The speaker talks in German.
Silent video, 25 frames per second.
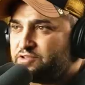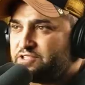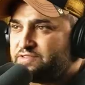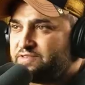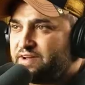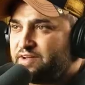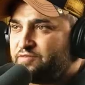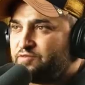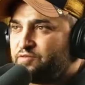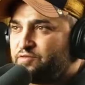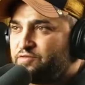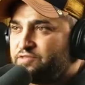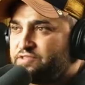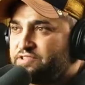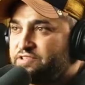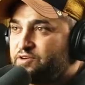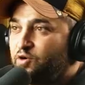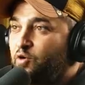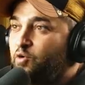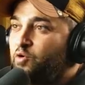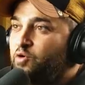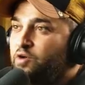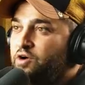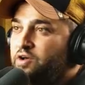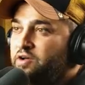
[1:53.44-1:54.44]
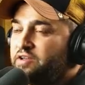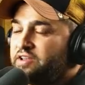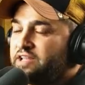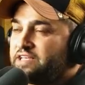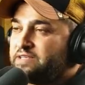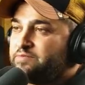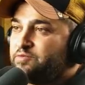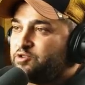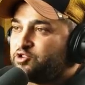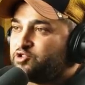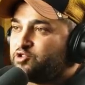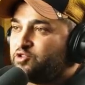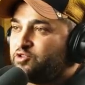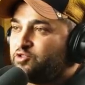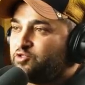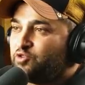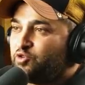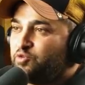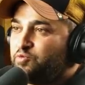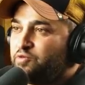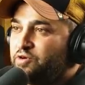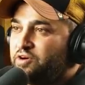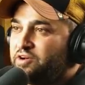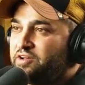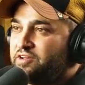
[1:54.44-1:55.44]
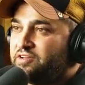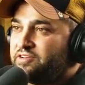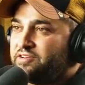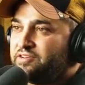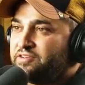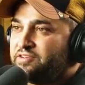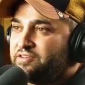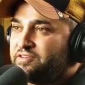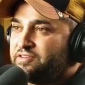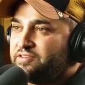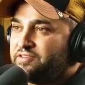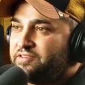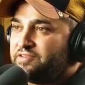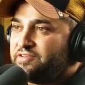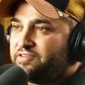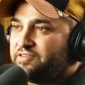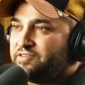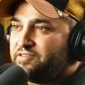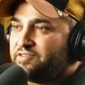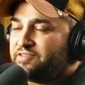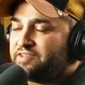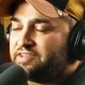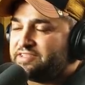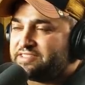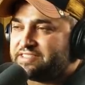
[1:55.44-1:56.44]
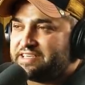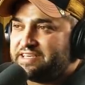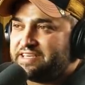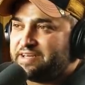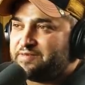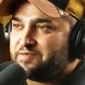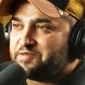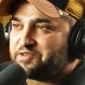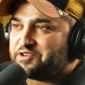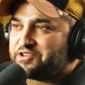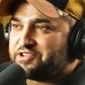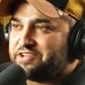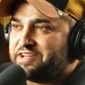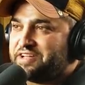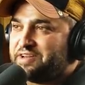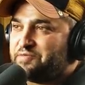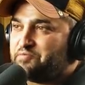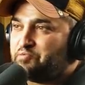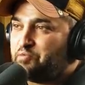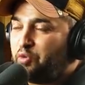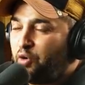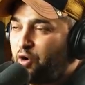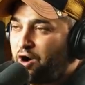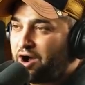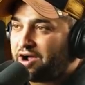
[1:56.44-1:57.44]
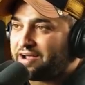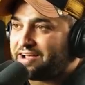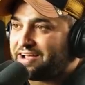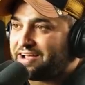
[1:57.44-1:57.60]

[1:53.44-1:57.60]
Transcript: 52. Oh, da sind wir schon drüber. Ja. Das ging aber schnell. Boah,